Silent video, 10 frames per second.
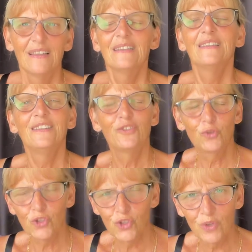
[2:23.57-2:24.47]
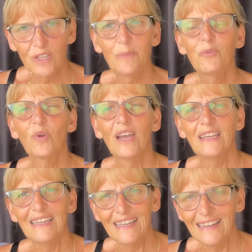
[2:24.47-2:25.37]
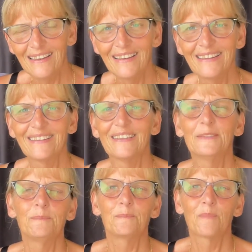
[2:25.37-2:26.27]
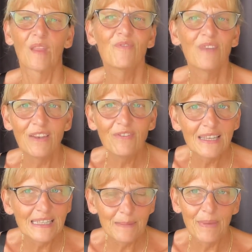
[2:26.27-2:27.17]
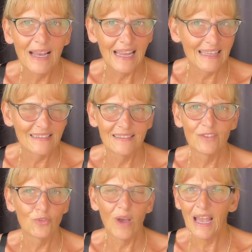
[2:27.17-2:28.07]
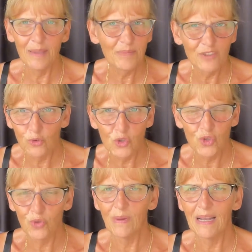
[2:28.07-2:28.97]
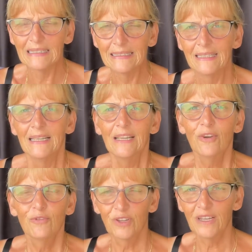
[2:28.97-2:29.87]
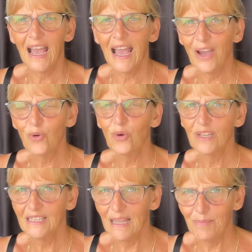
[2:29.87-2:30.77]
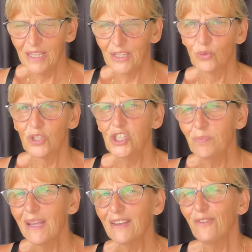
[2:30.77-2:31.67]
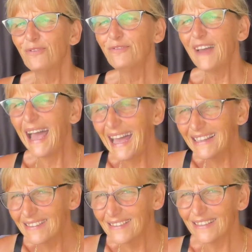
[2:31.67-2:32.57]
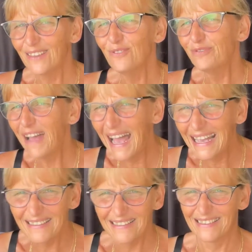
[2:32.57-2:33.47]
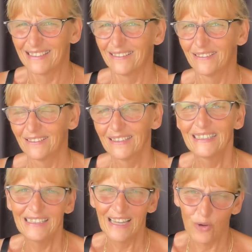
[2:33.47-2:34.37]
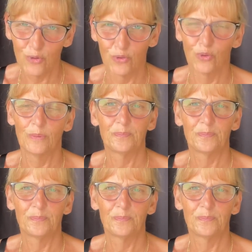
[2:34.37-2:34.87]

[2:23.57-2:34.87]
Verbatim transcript: Die Sucuk gibt so eine ähnliche, wenn wir die mal essen, so Ei mit Sucuk machen, von Aro in der Metro. Die schmeckt fast, fast genauso.